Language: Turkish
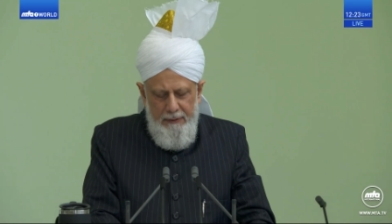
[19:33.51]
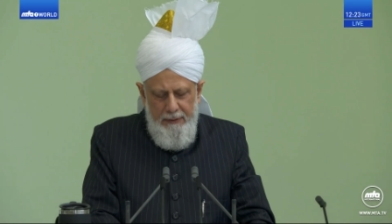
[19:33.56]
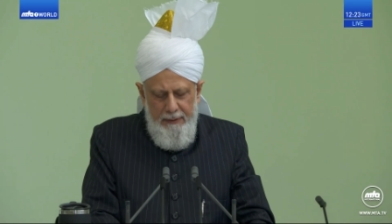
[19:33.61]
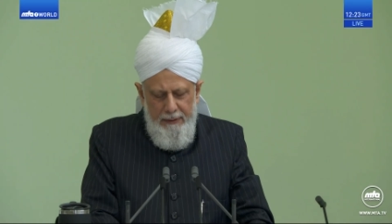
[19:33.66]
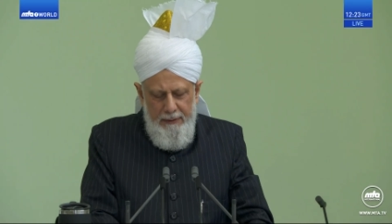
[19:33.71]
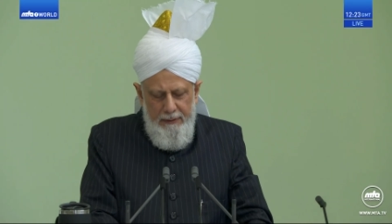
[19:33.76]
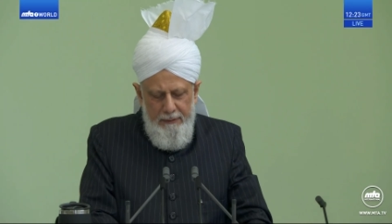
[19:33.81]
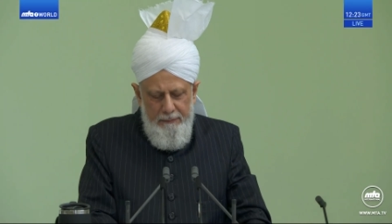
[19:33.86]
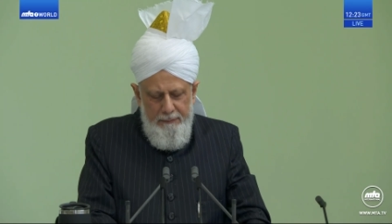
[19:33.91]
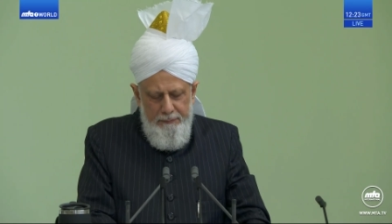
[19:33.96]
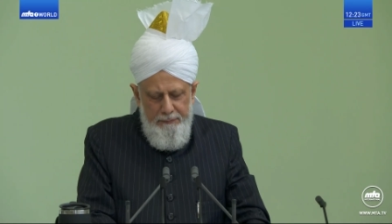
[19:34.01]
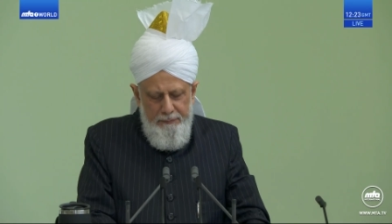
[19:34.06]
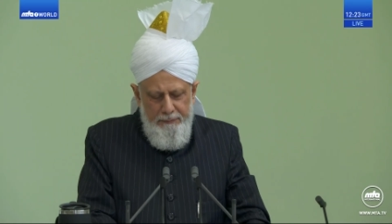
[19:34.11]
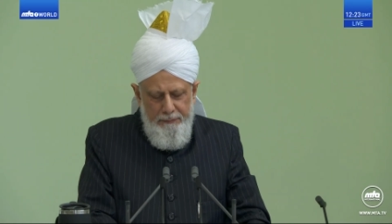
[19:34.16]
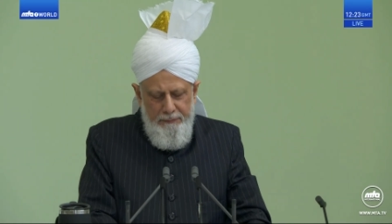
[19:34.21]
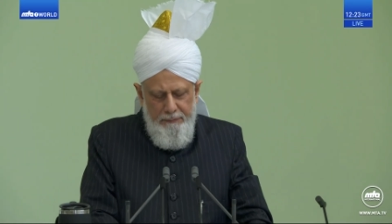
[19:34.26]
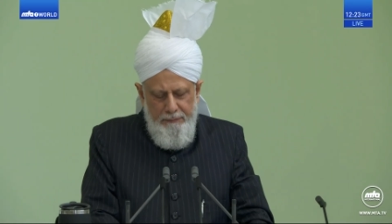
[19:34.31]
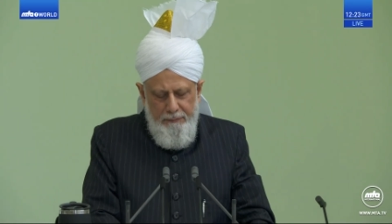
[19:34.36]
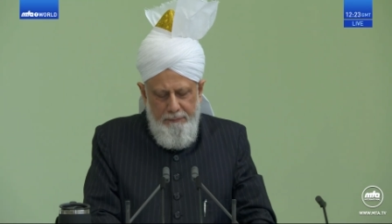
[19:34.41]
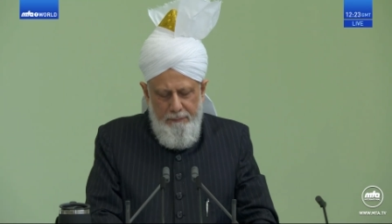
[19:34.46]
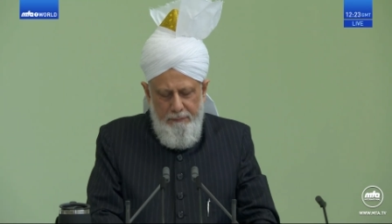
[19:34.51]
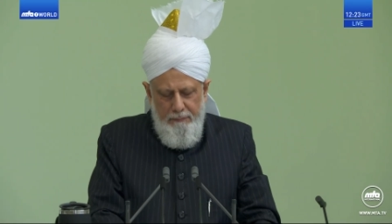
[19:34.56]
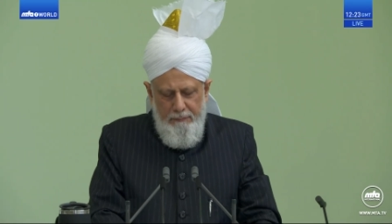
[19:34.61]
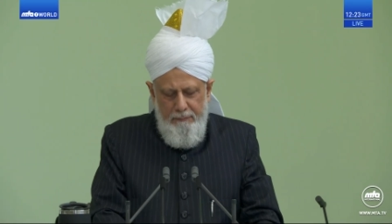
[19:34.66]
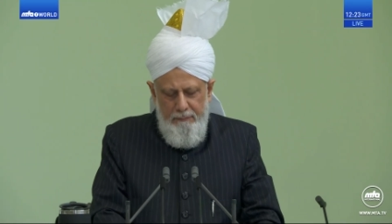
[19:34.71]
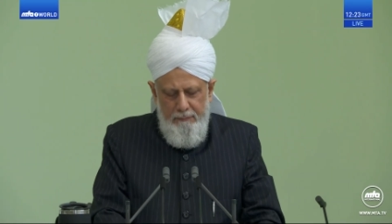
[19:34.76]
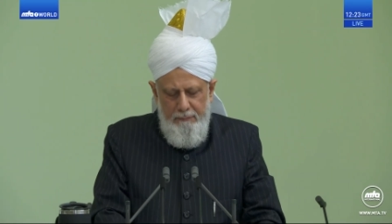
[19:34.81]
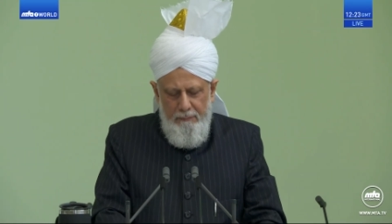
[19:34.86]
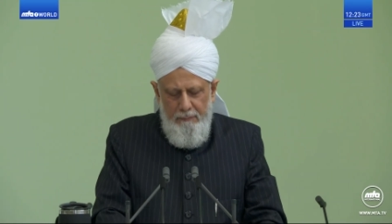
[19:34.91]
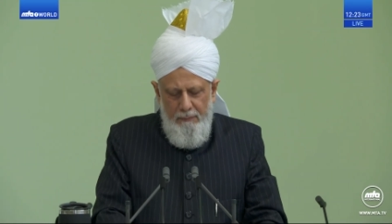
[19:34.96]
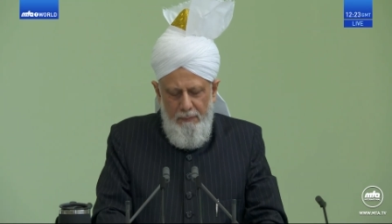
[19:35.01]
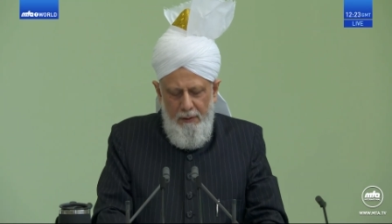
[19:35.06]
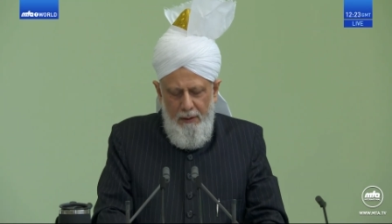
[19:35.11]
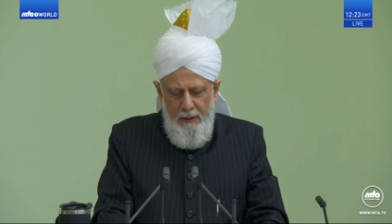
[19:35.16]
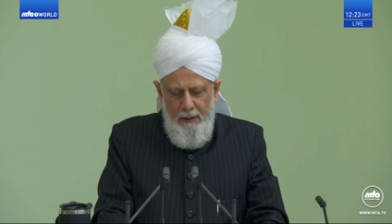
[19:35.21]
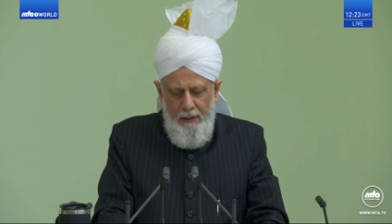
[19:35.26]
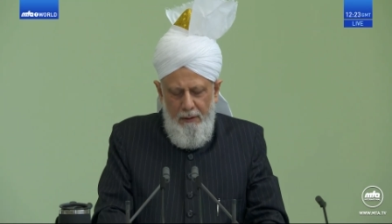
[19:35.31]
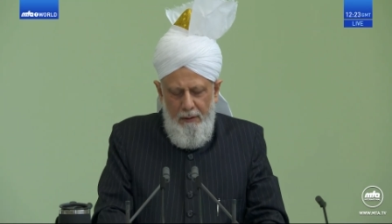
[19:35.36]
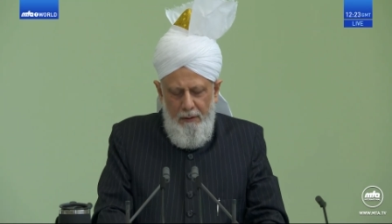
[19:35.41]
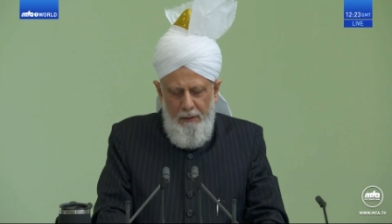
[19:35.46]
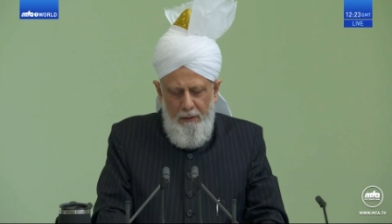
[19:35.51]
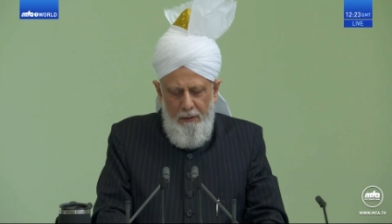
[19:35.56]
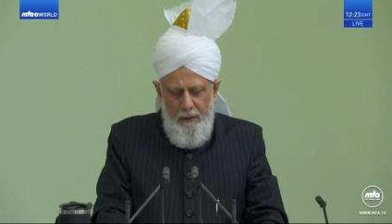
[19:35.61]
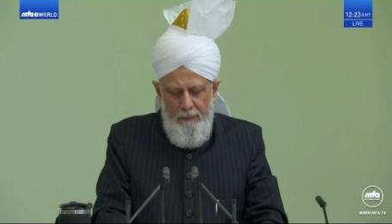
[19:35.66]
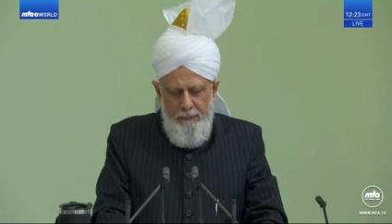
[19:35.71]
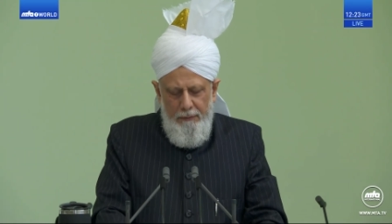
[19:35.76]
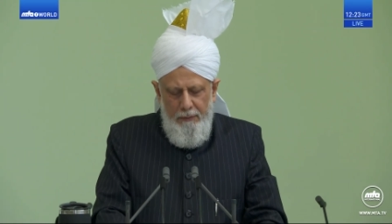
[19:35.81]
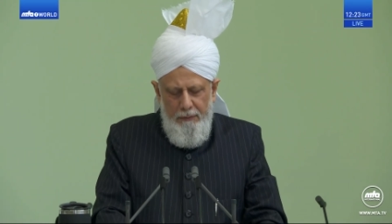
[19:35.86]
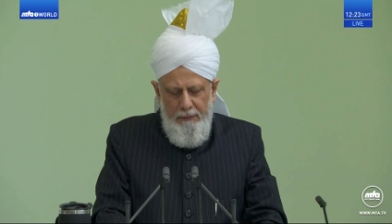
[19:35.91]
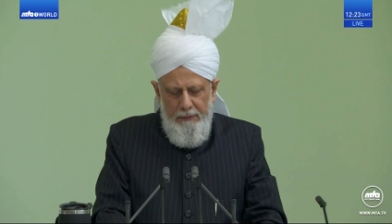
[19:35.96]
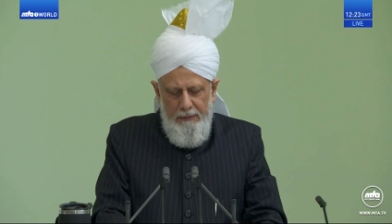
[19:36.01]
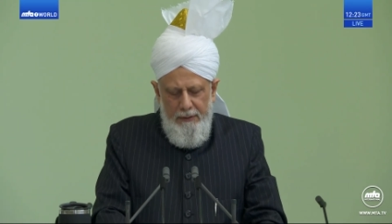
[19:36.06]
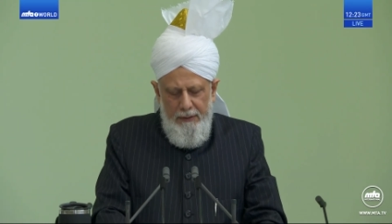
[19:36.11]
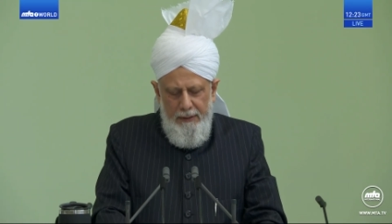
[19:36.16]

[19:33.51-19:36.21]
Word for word: Bu haberi alınca tekrar geri döndü